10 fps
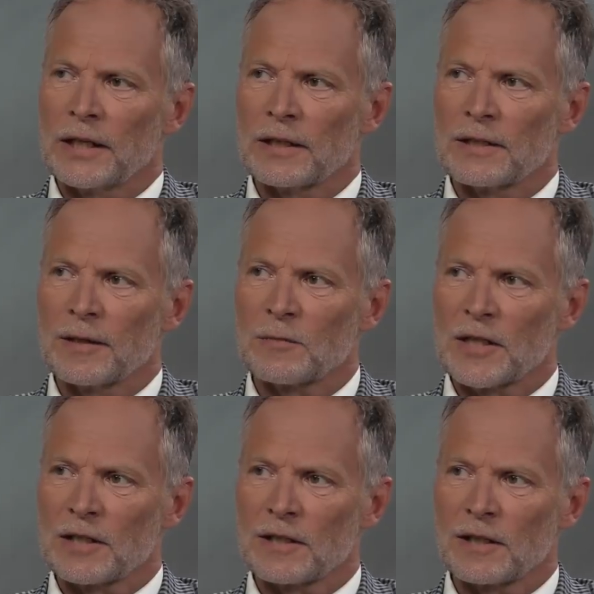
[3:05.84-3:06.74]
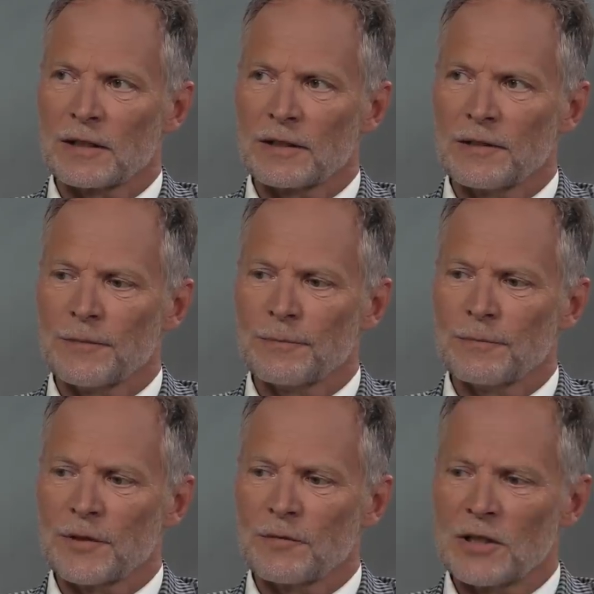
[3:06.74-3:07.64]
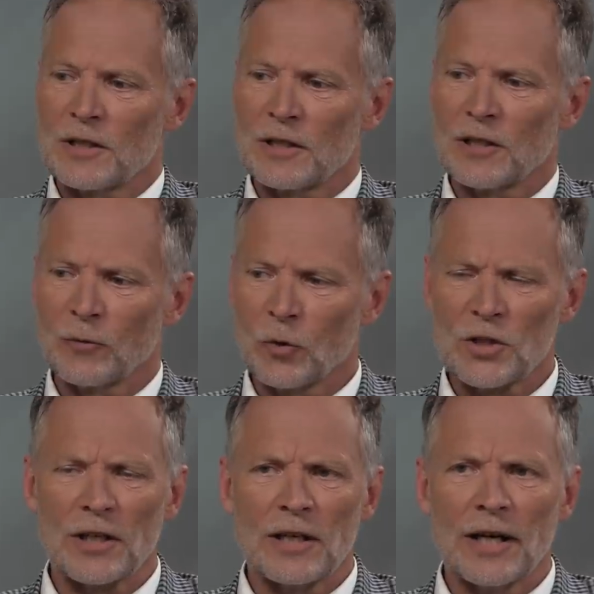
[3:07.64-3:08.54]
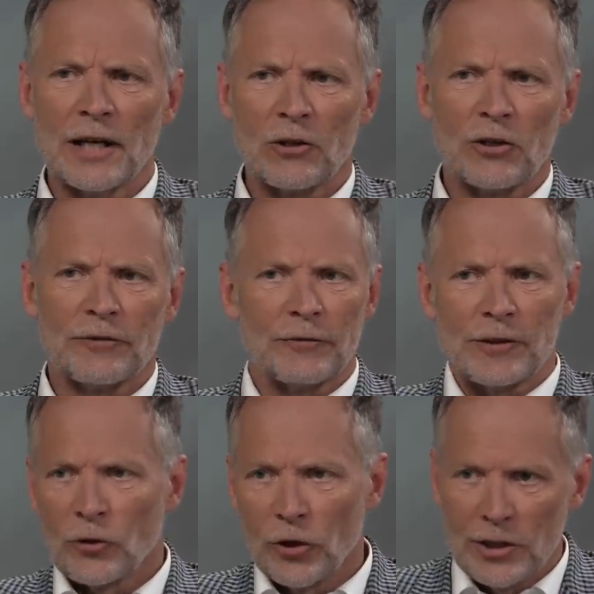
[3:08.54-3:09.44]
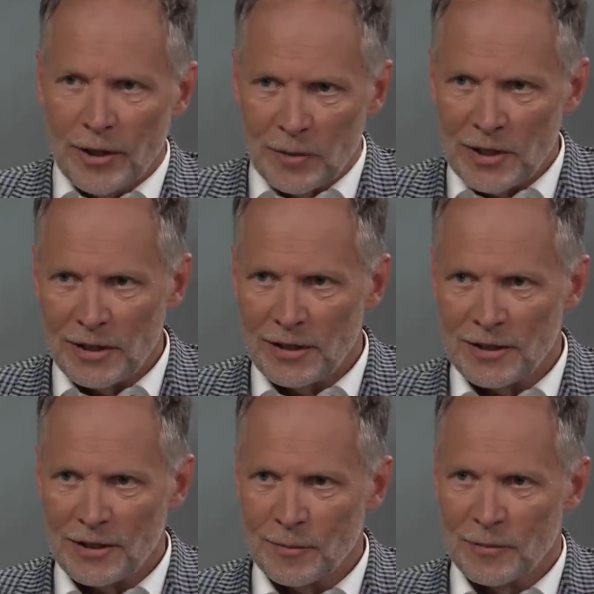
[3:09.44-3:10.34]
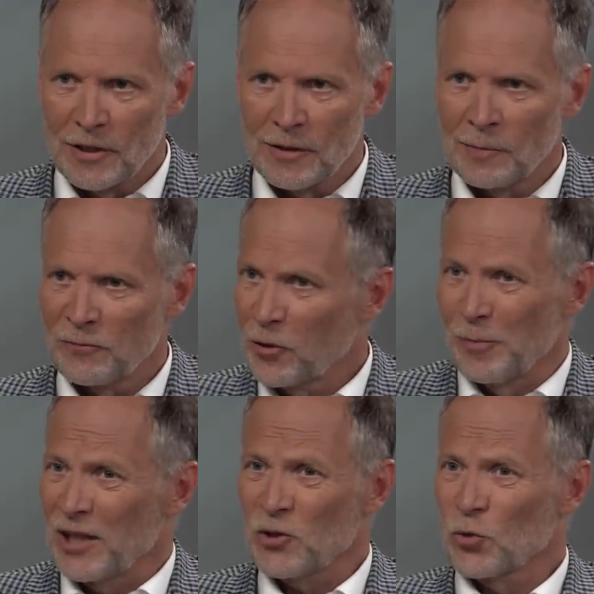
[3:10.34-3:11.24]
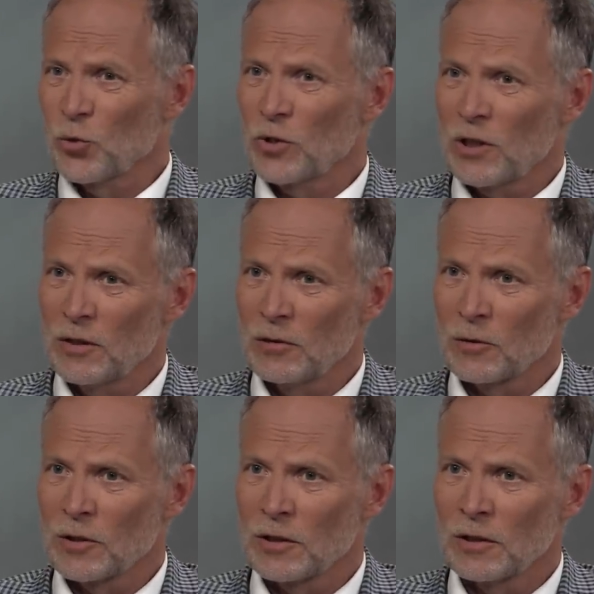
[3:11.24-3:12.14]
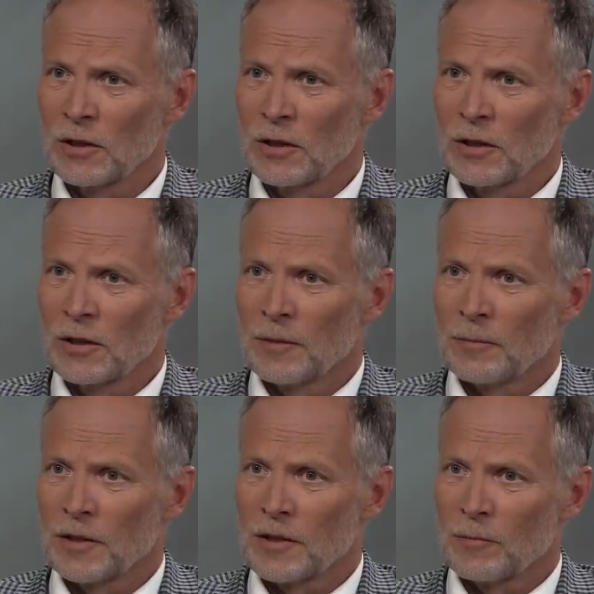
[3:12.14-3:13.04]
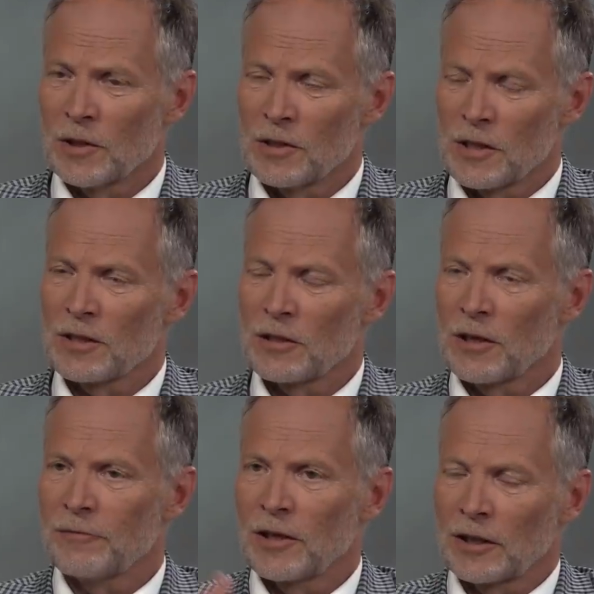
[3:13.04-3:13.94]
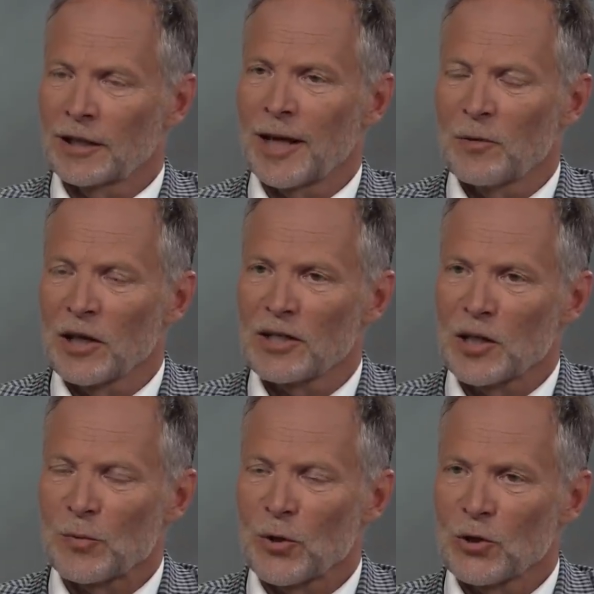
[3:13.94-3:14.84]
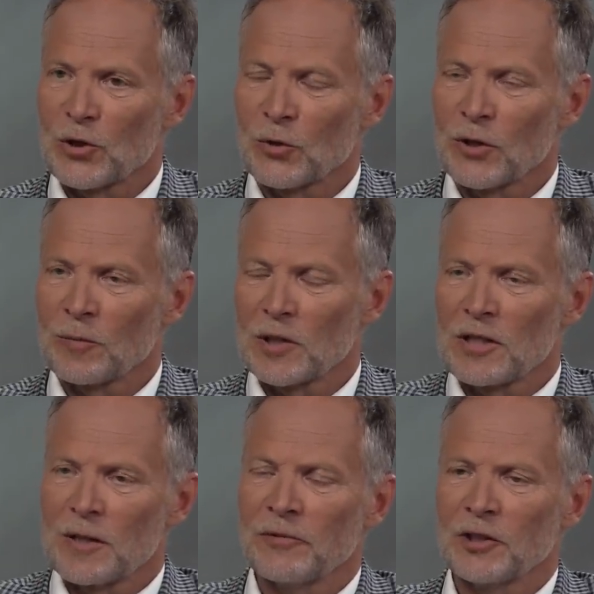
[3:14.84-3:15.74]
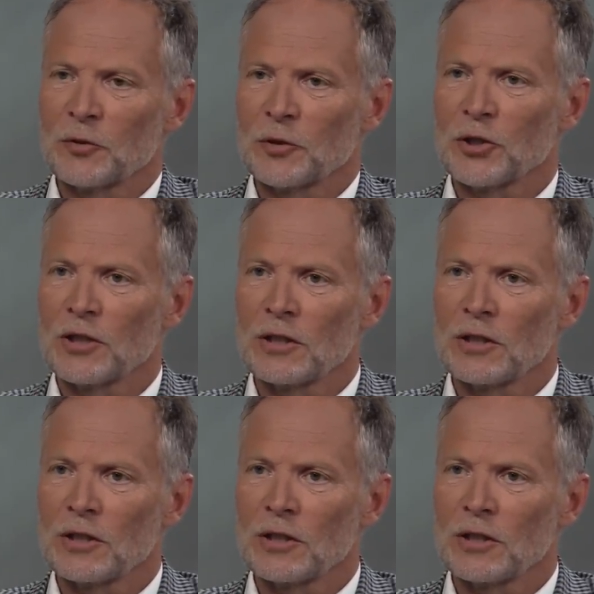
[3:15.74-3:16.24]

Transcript: Jetzt haben Sie gesagt, ähm, Sie wissen nicht genau, wo es dran lag. Könnte aber sein, dass es mit diesem Format zu tun hatte oder mit, mit dieser waren Kameras jetzt plötzlich oder habe ich das eben falsch verstanden?